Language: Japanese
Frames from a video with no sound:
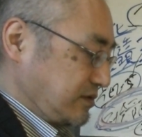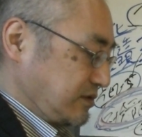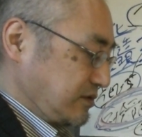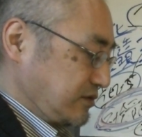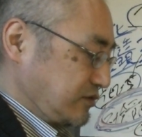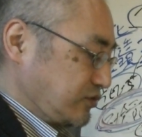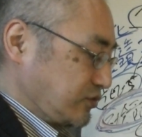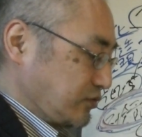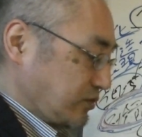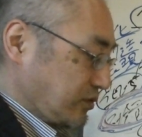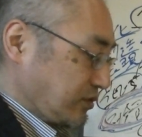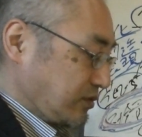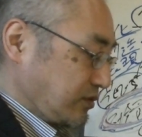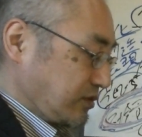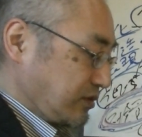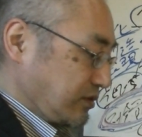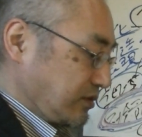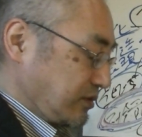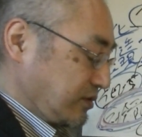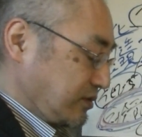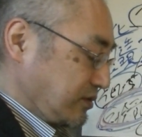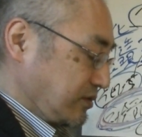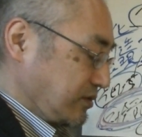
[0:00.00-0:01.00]
その
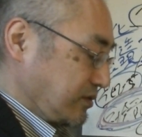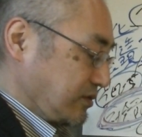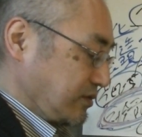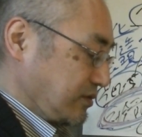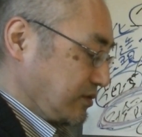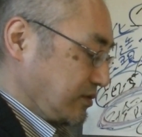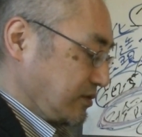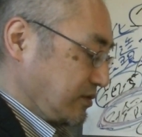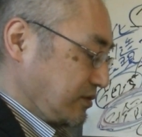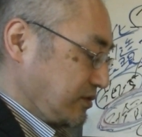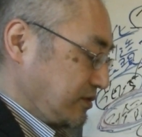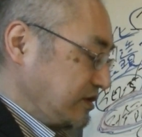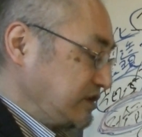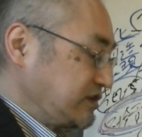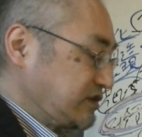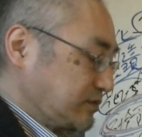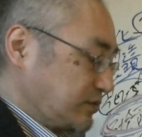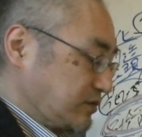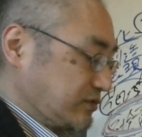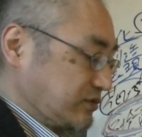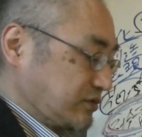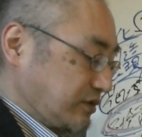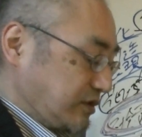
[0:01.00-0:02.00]
いつ
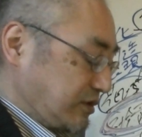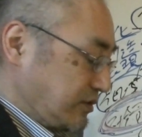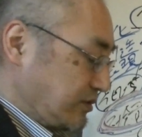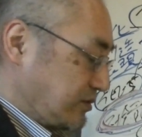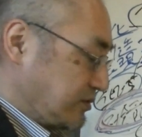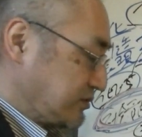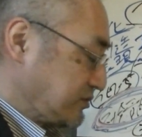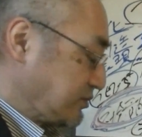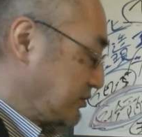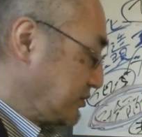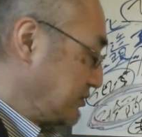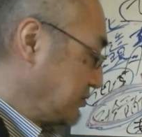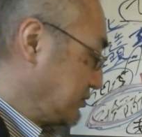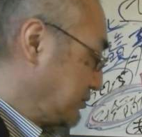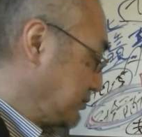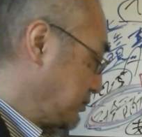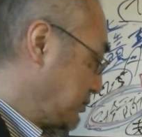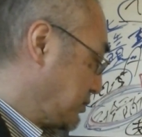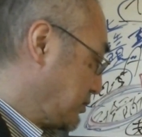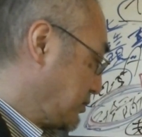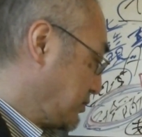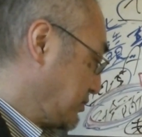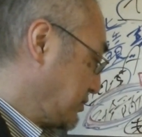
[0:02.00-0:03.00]
もそれをそういう
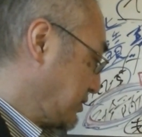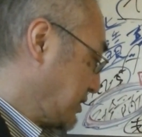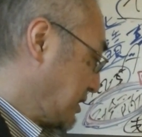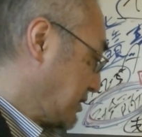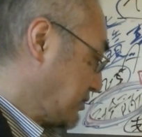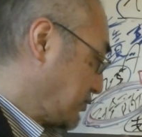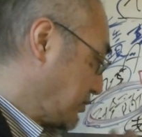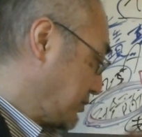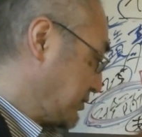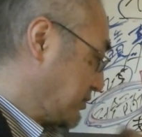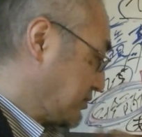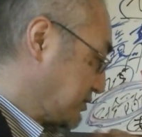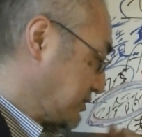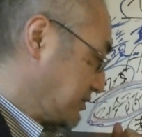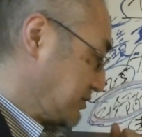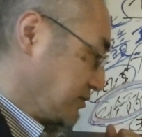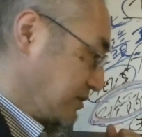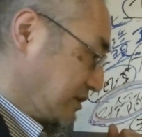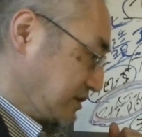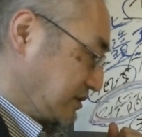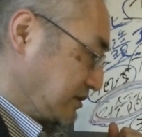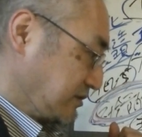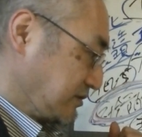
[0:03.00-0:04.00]
ものが飛び込んでく
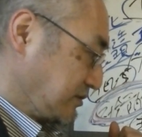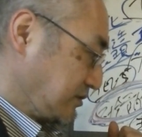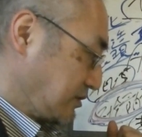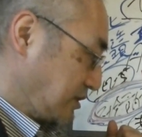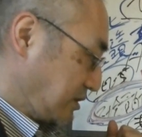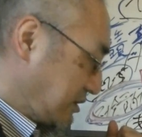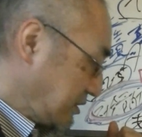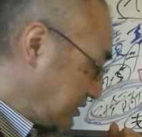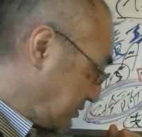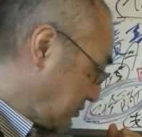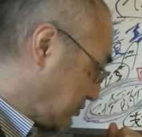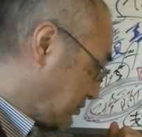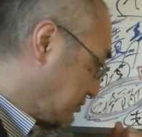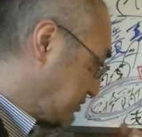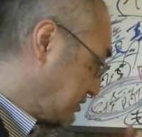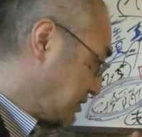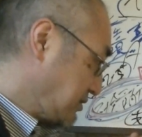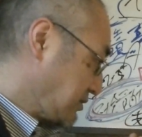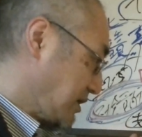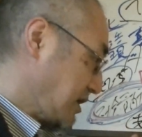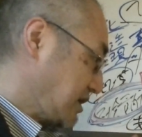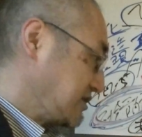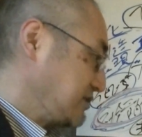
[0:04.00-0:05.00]
るわけですあれこんな
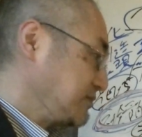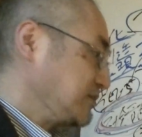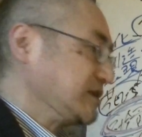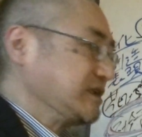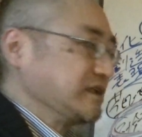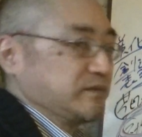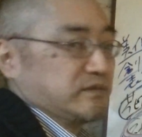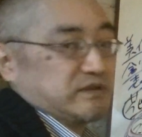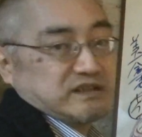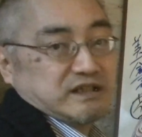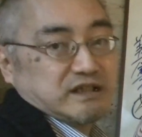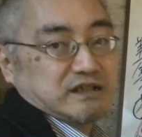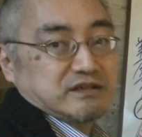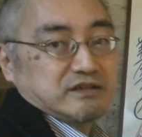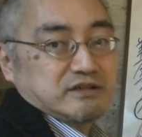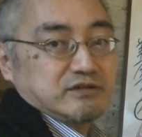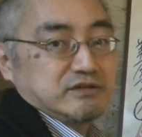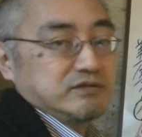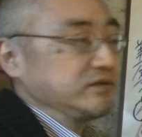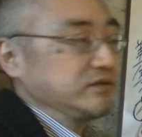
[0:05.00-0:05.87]
の初めて見たっていう